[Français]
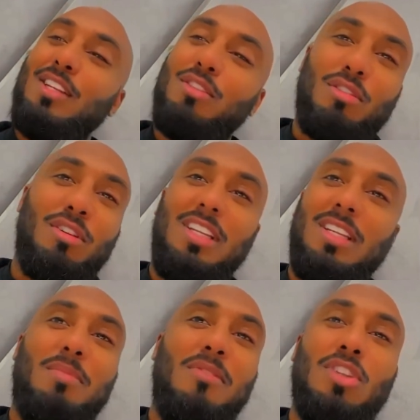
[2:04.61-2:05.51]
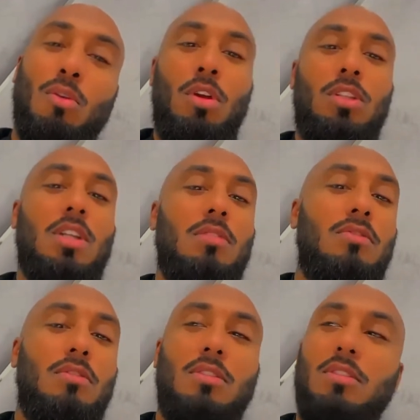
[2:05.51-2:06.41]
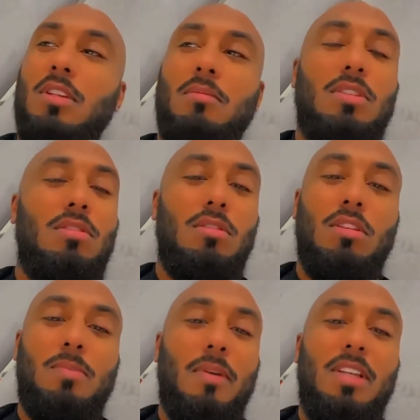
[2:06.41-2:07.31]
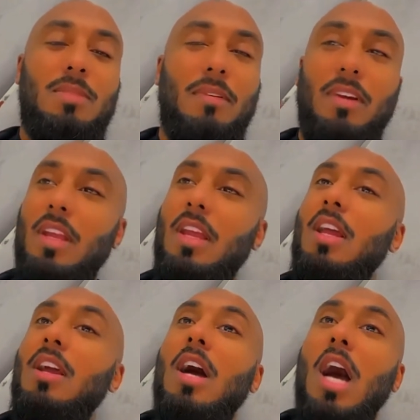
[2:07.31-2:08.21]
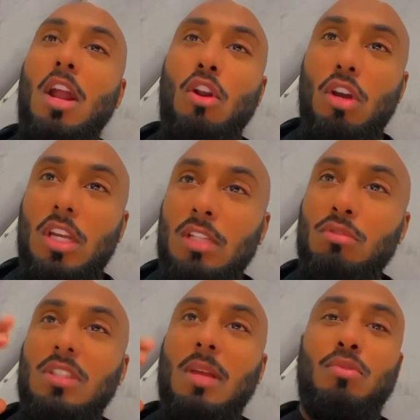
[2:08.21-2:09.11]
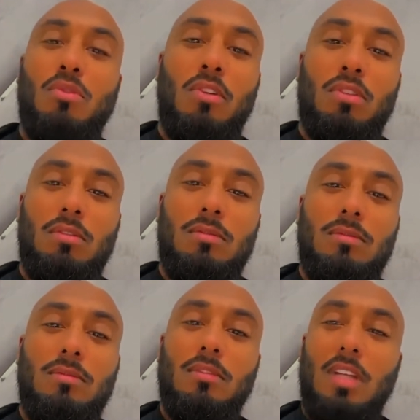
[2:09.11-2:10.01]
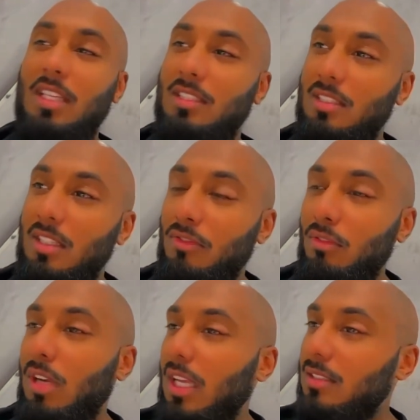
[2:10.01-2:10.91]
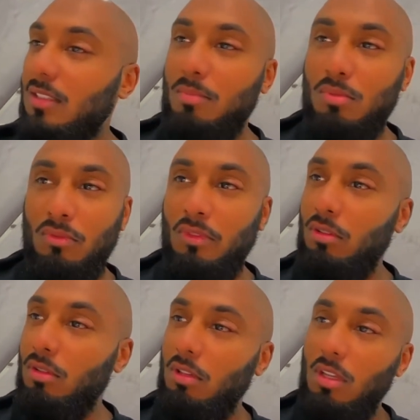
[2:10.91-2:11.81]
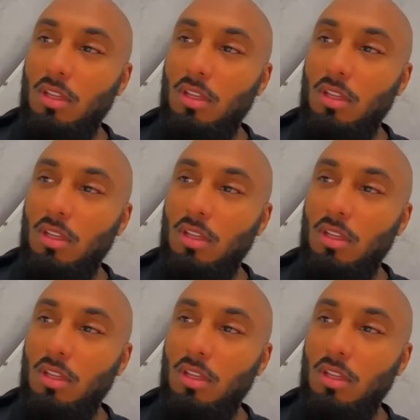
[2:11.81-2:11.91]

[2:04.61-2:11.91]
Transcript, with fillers: Tu connais, ils peuvent dire, ouais, c'est un ouf, lui, c'est un mytho. Non, c'est pas vrai, c'est pas vrai. Alors qu'elle nous snappe son ventre. Voilà, si c'est faux, qu'elle snappe son ventre.